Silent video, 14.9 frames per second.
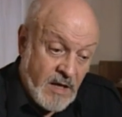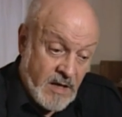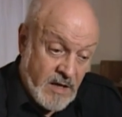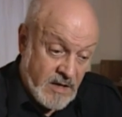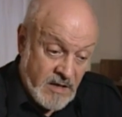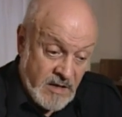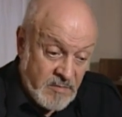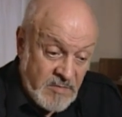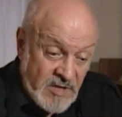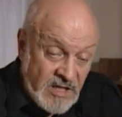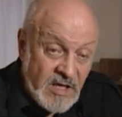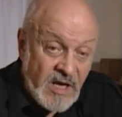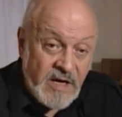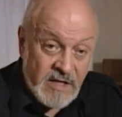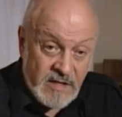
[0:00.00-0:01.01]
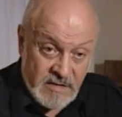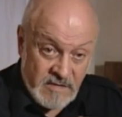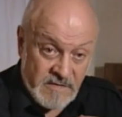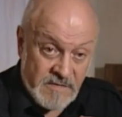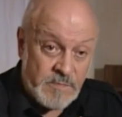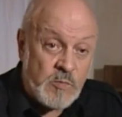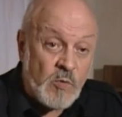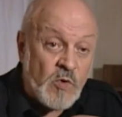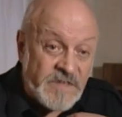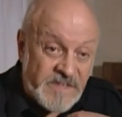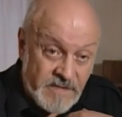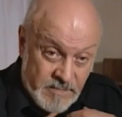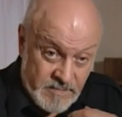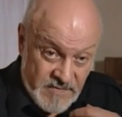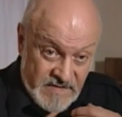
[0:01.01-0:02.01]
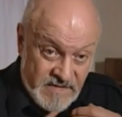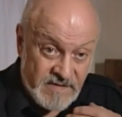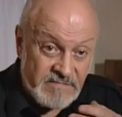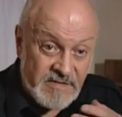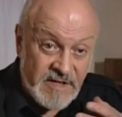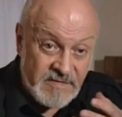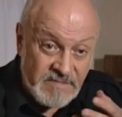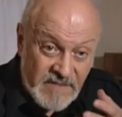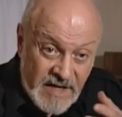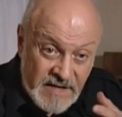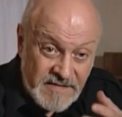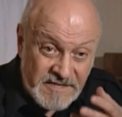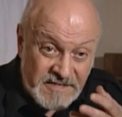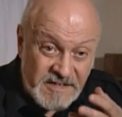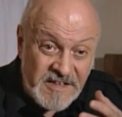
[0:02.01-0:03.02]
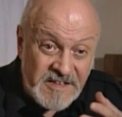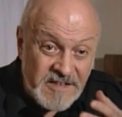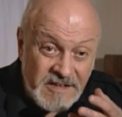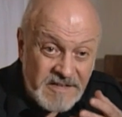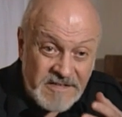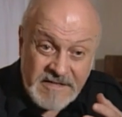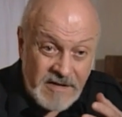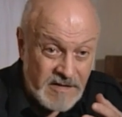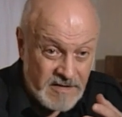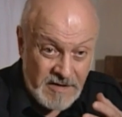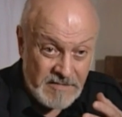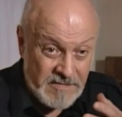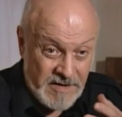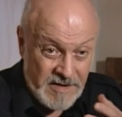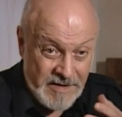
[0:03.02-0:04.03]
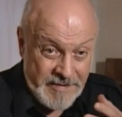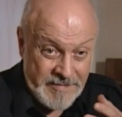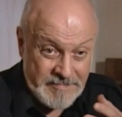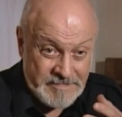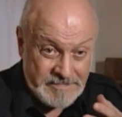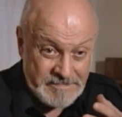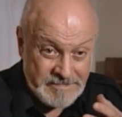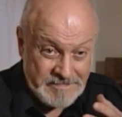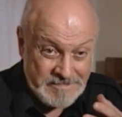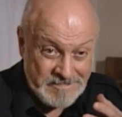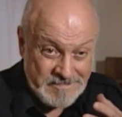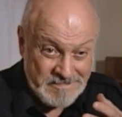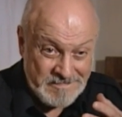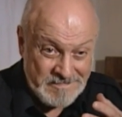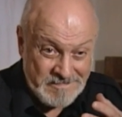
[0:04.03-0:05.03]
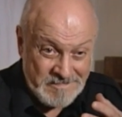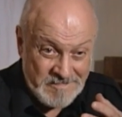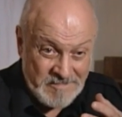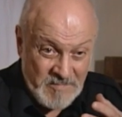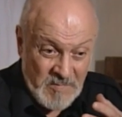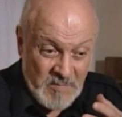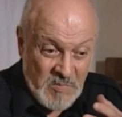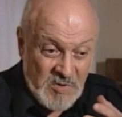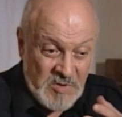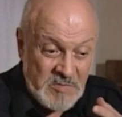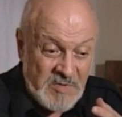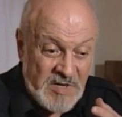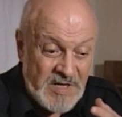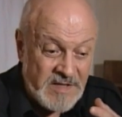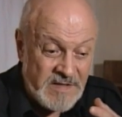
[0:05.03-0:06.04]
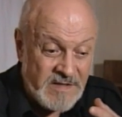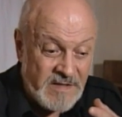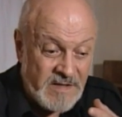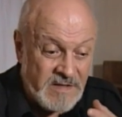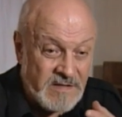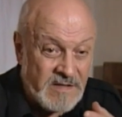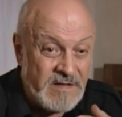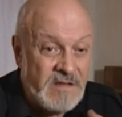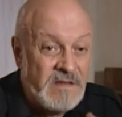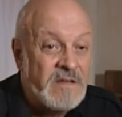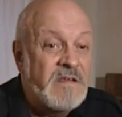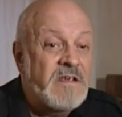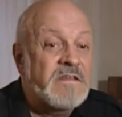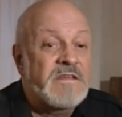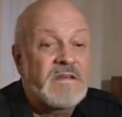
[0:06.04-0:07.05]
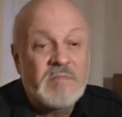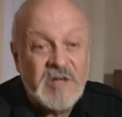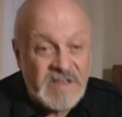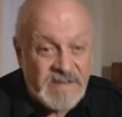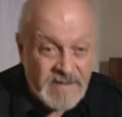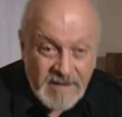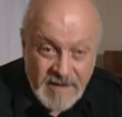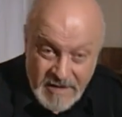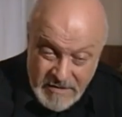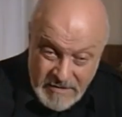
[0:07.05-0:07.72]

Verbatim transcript: А для меня это способ завоевать зрительское доверие. Понимаете, это не самоцель,